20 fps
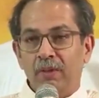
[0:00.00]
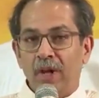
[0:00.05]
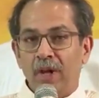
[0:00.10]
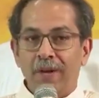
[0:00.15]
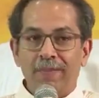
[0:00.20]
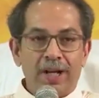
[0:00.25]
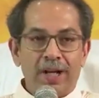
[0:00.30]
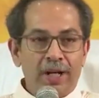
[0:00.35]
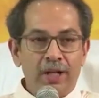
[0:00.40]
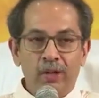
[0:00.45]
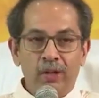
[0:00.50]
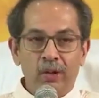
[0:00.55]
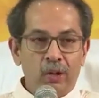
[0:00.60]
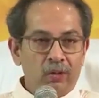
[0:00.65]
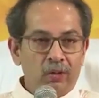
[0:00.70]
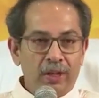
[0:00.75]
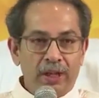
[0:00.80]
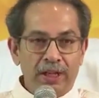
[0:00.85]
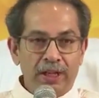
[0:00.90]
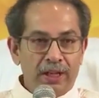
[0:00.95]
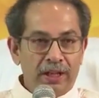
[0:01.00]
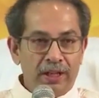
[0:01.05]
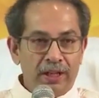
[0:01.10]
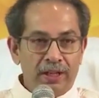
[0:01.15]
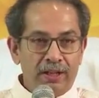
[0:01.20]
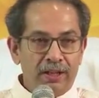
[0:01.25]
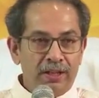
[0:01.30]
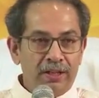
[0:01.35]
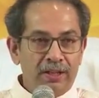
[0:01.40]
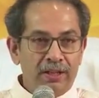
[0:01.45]
वो हमारा हिंदुत्व नहीं
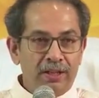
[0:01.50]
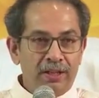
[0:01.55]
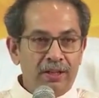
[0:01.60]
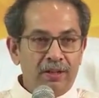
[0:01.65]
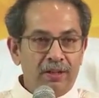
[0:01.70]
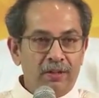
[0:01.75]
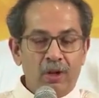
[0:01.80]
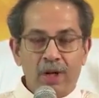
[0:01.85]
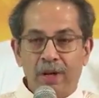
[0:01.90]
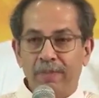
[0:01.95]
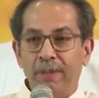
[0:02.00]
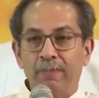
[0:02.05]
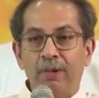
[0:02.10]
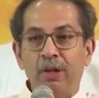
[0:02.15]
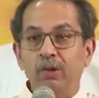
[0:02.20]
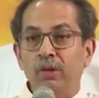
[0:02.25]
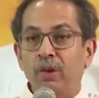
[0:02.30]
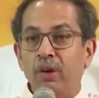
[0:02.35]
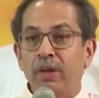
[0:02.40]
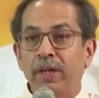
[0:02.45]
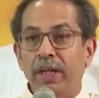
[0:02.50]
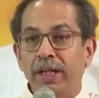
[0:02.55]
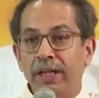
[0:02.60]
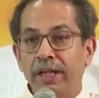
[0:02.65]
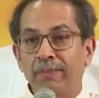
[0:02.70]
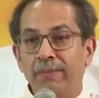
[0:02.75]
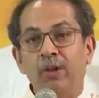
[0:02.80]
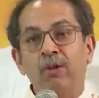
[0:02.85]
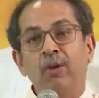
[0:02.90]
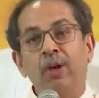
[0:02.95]
है वो हमें मंजूर
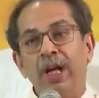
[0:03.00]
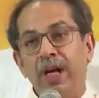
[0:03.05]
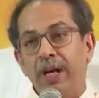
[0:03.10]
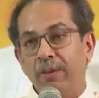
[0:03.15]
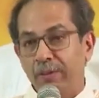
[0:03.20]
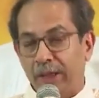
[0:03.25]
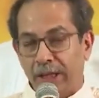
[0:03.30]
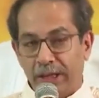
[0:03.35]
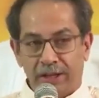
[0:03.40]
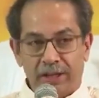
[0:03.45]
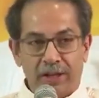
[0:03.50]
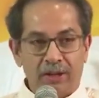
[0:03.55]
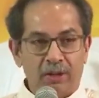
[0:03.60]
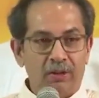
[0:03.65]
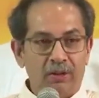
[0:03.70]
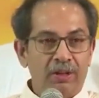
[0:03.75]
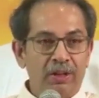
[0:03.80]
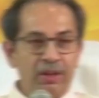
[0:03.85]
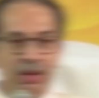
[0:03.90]
नहीं है मैं खुलेआम कहता हूं